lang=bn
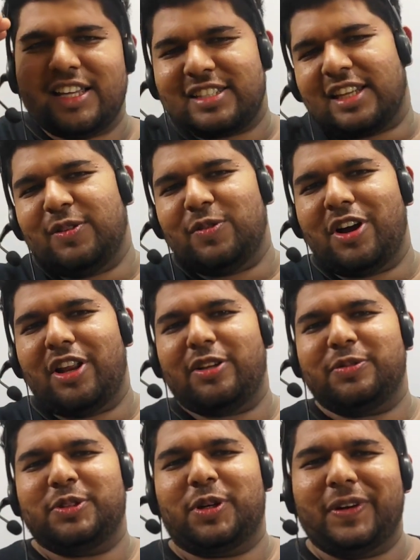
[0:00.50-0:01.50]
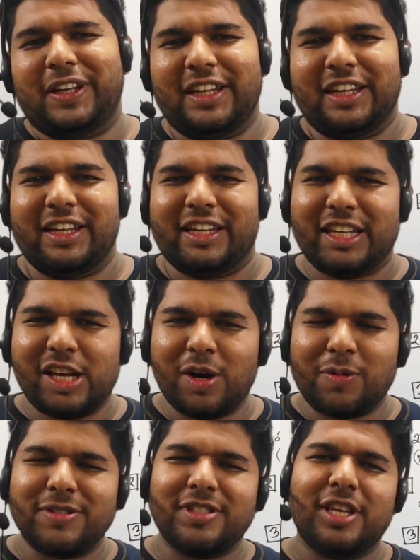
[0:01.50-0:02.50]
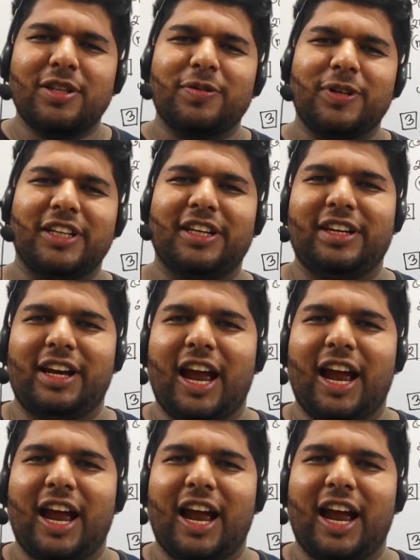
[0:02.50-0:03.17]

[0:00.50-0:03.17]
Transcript: আসসালামু আলাইকুম সবাইকে কি অবস্থা তোমাদের